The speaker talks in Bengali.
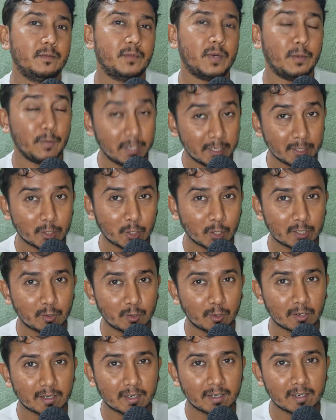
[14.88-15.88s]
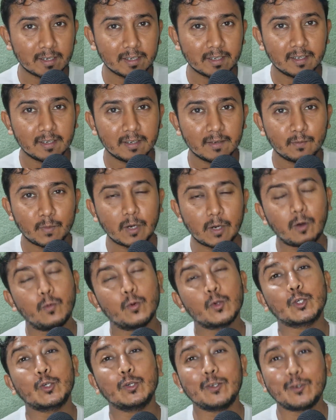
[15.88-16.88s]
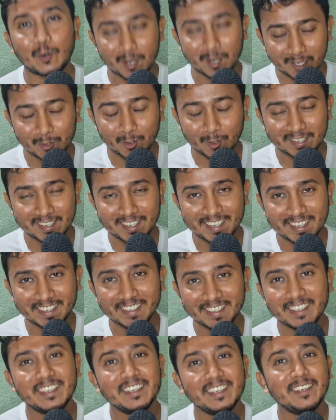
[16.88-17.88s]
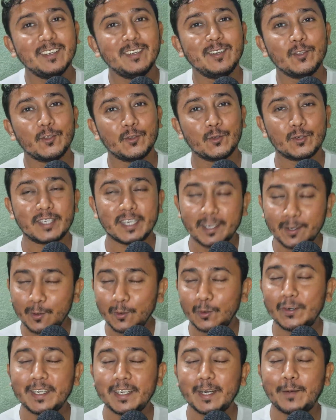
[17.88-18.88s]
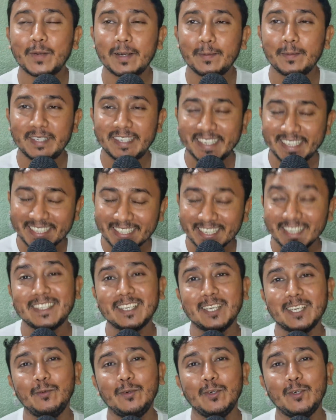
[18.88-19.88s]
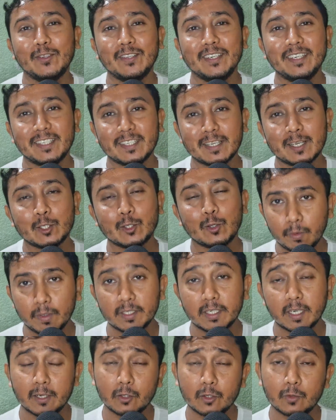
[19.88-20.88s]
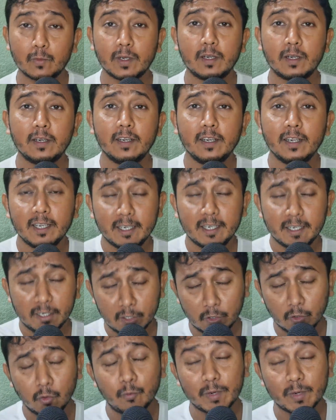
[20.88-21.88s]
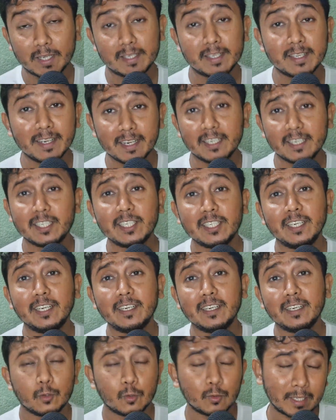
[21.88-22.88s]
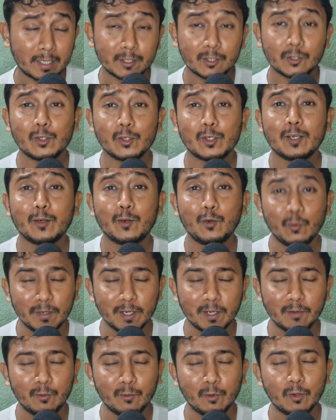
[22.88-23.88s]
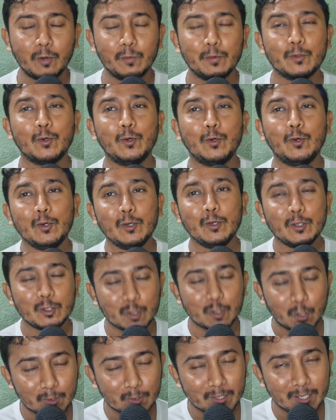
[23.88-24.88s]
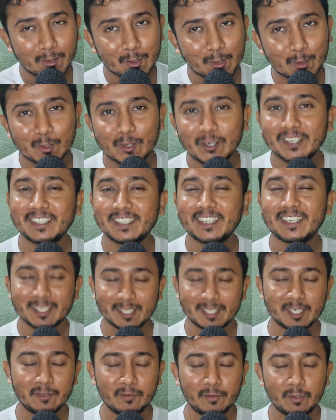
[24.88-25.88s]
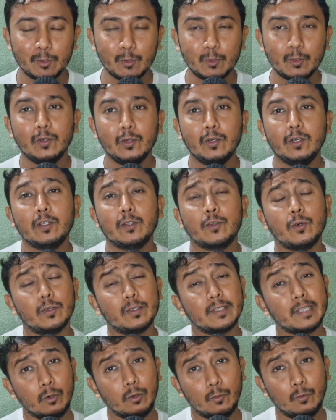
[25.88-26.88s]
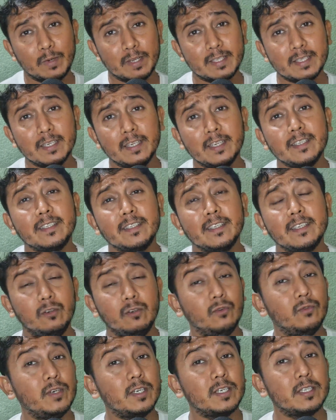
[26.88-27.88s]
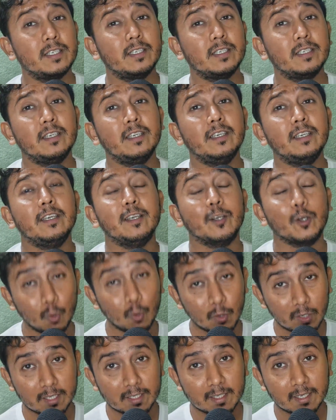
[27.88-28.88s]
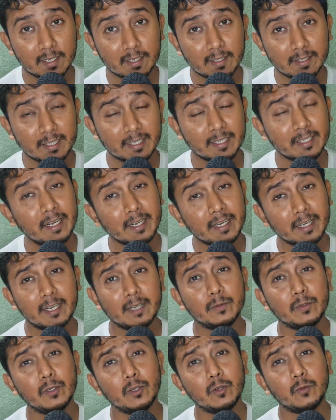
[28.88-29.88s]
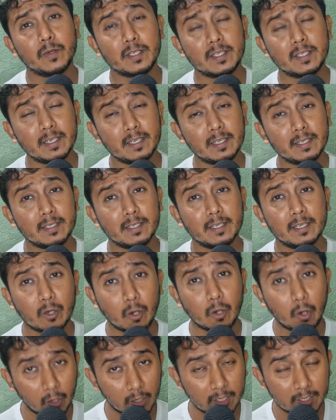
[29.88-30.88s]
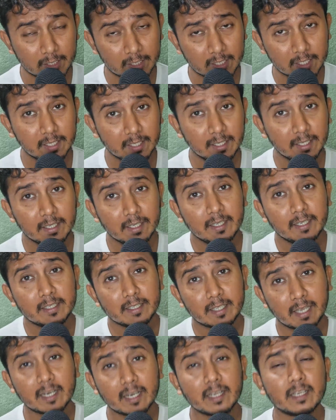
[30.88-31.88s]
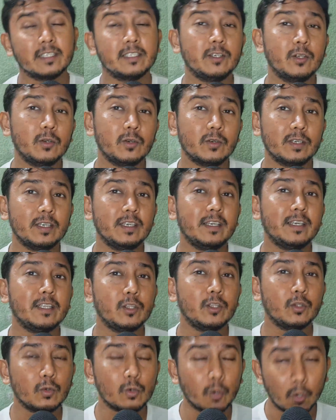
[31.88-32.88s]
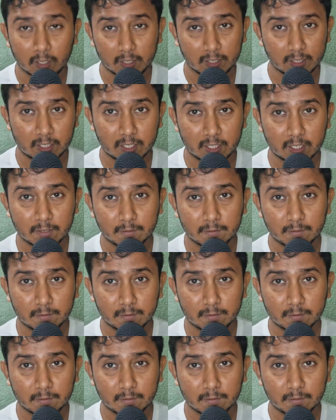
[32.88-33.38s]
বা মেনে চলা দরকার বা অবশ্যই করা দরকার তো সেইগুলো নিয়ে আমরা ডিটেলস এই ভিডিওতে ডিসকাস করবে যারা তোমরা নিউ প্রেসিডেন্সিয়ান তো তাদের জন্য সেটা খুবই হেল্পফুল হবে তো চলো তাহলে শুরু করা যাক আজকে ভিডিও তো দেখো প্রেসিডেন্সি ইউনিভার্সিটি কলকাতা যেটা আগে নাম ছিল প্রেসিডেন্সি কলেজ তার আগে ছিল কি হিন্দু কলেজ